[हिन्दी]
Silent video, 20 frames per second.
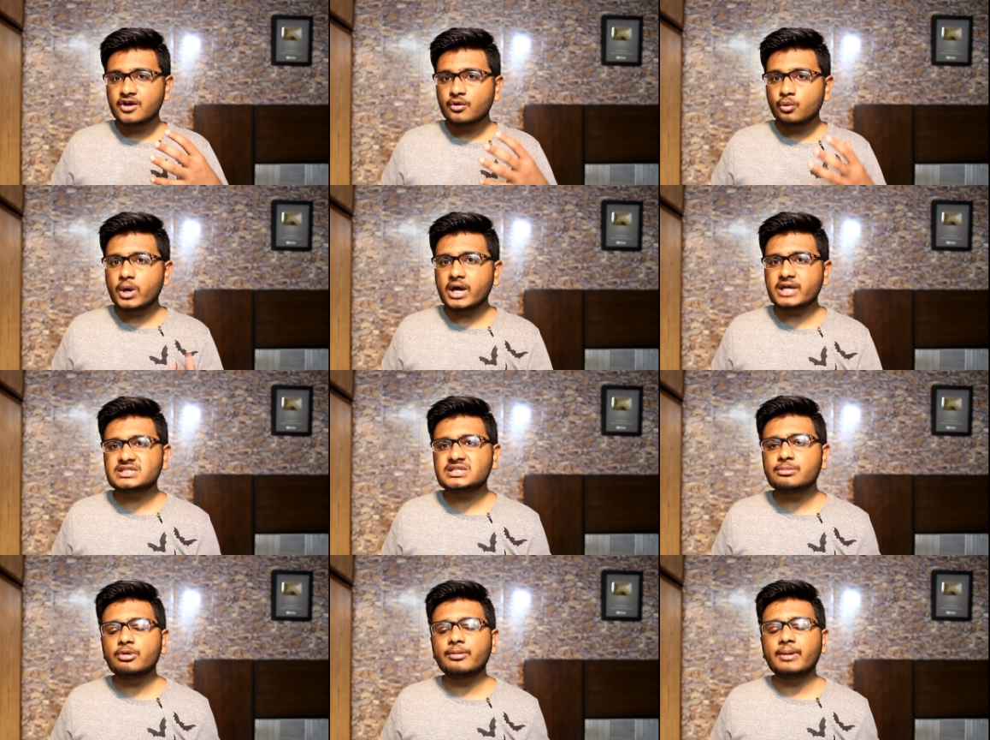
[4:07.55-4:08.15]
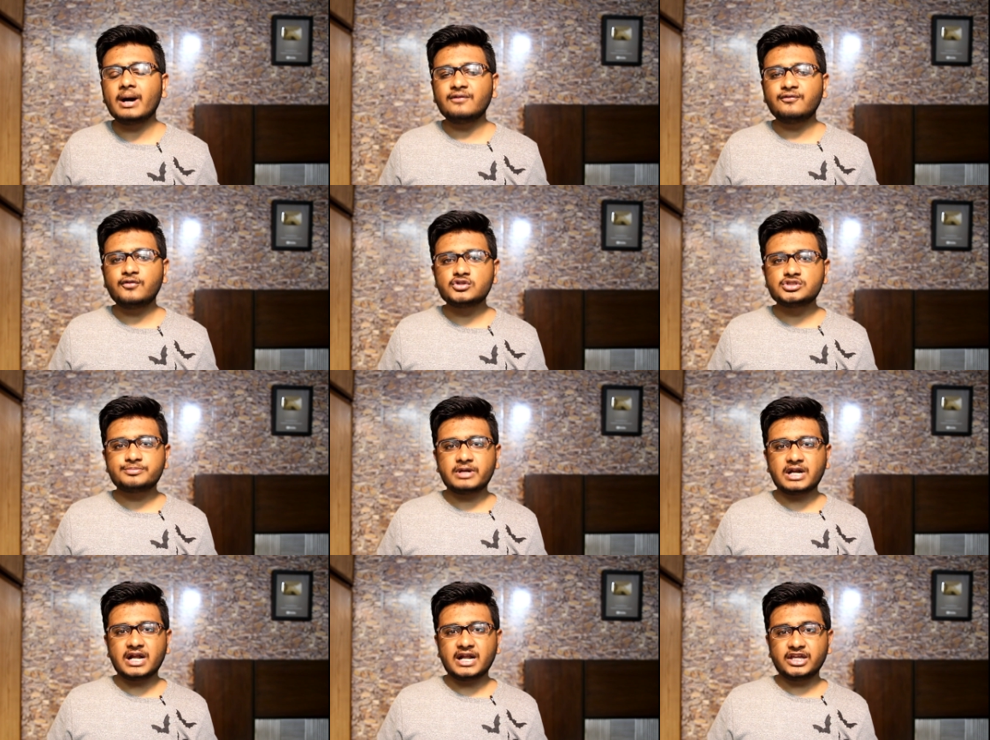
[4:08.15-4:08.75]
वो ऐसे मोबाइल फोन्स
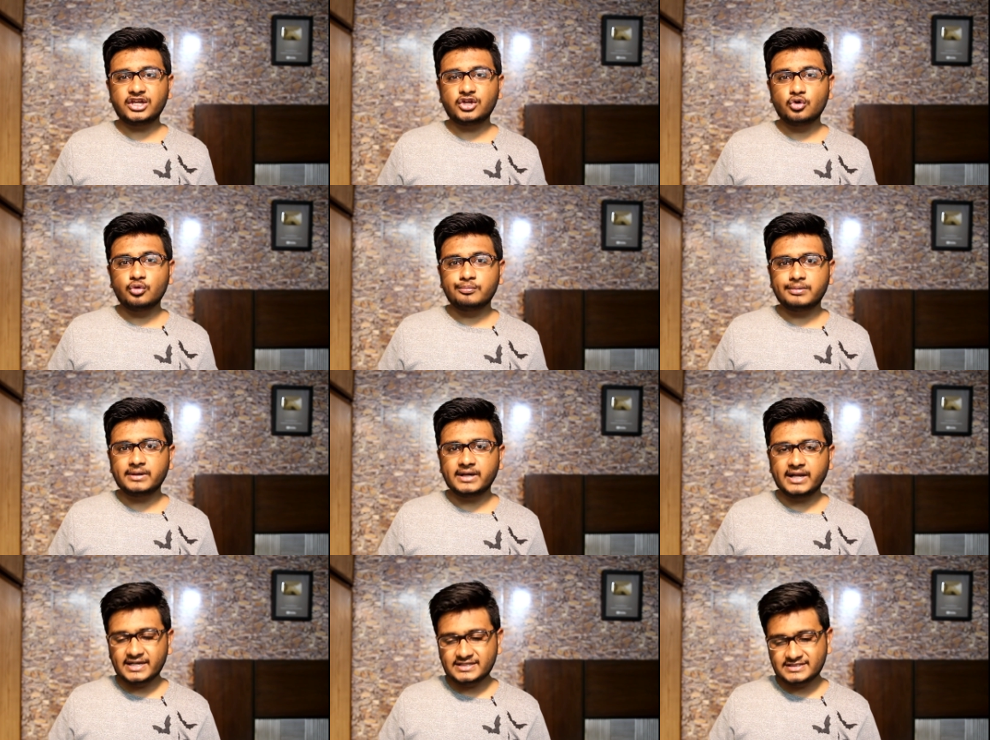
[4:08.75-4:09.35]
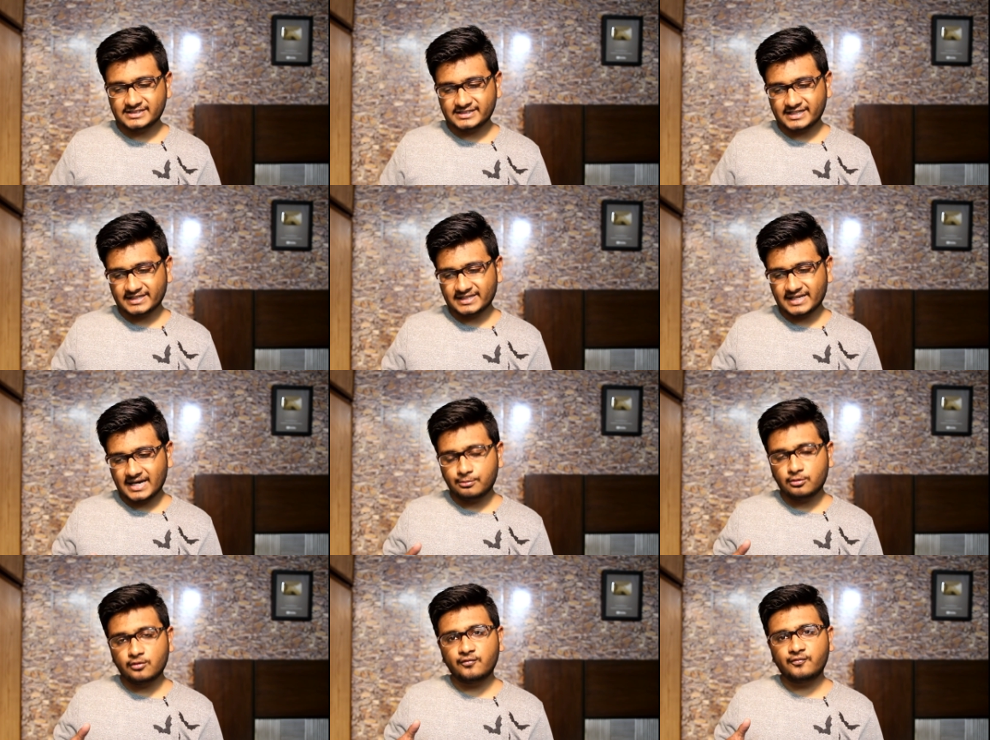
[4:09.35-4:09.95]
बनाने के ऊपर है जिसके अंदर
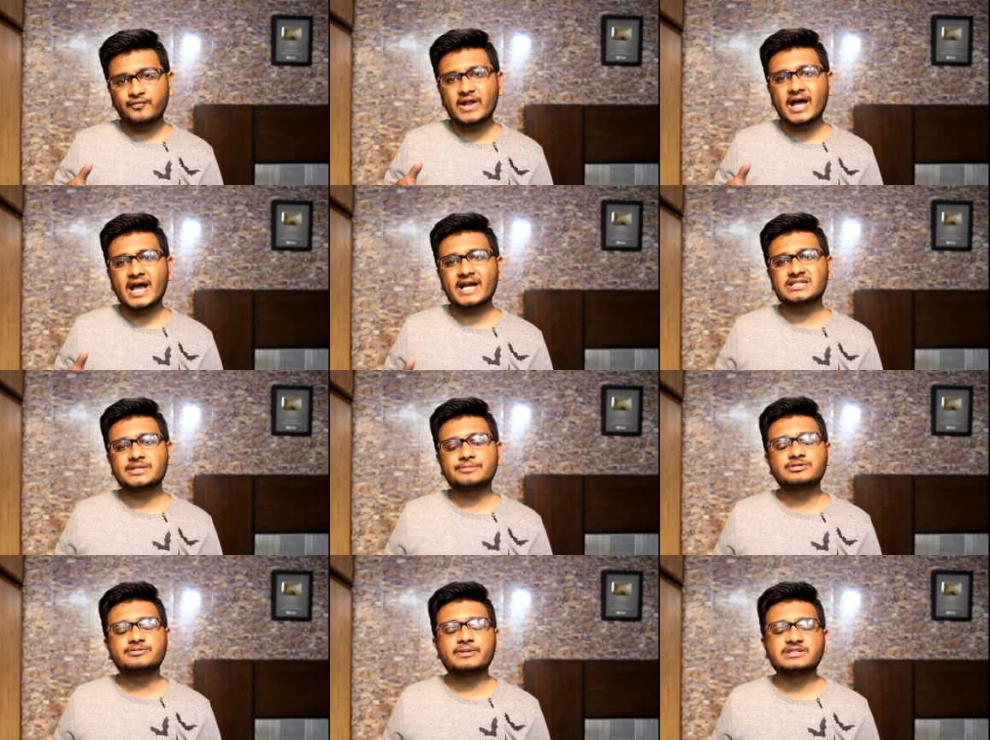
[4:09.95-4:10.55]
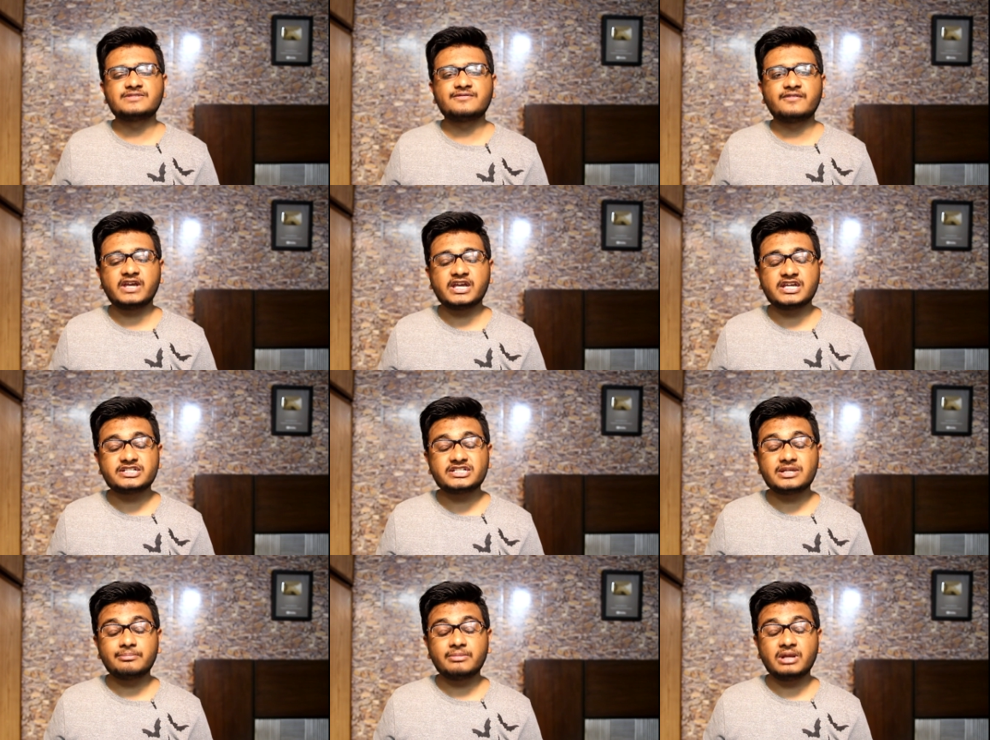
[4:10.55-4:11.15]
आपको फ्लैगशिप
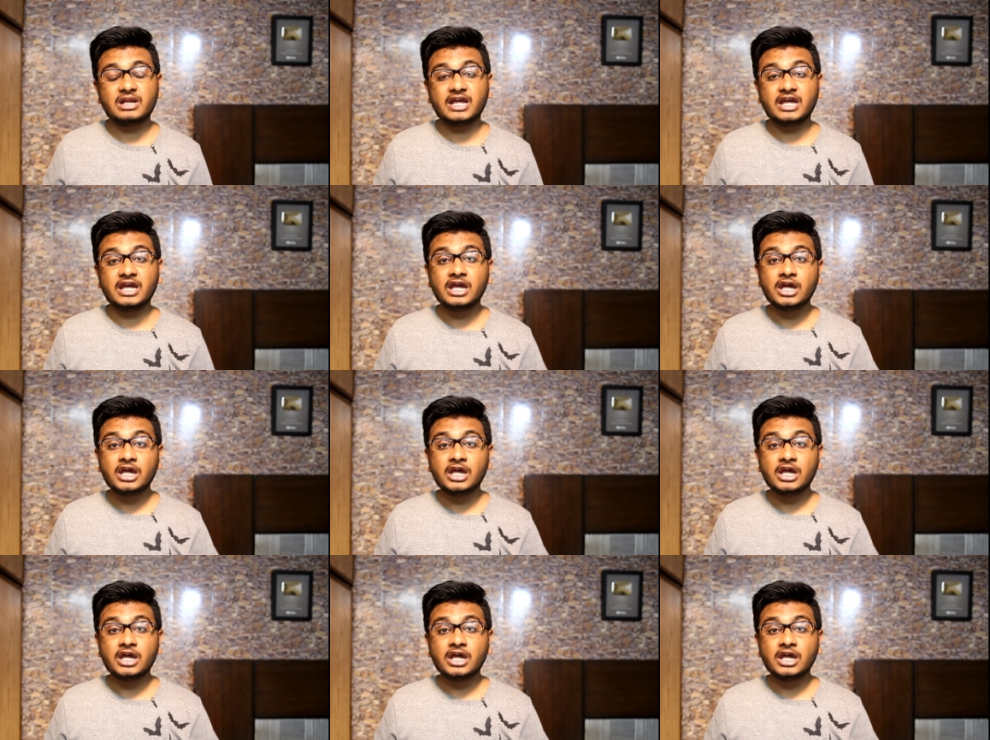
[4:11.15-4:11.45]
स्पेसिफिकेशन मिले